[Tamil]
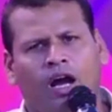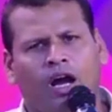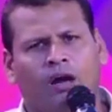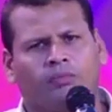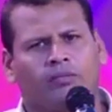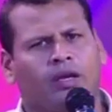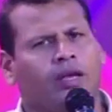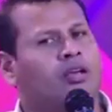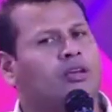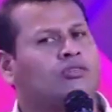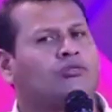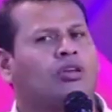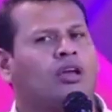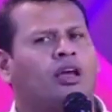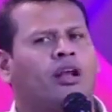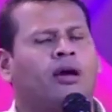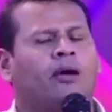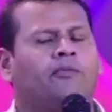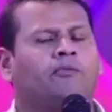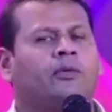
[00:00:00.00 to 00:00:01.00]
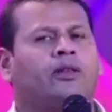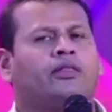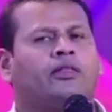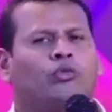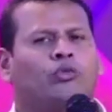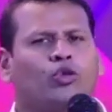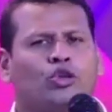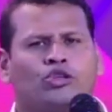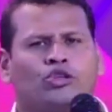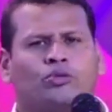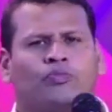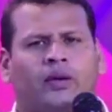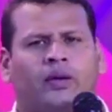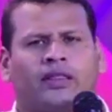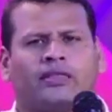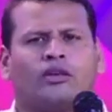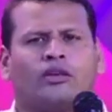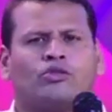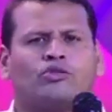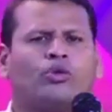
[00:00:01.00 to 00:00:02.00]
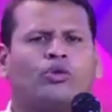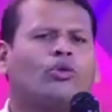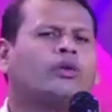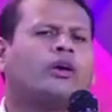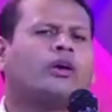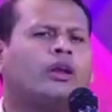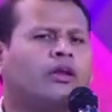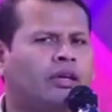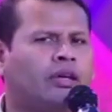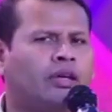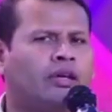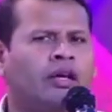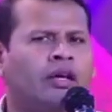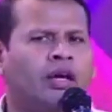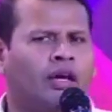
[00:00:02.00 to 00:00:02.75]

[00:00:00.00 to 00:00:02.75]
அம்மை ஏசைய நாற்பத்தி ஒன்று பத்து சொல்லுகிறது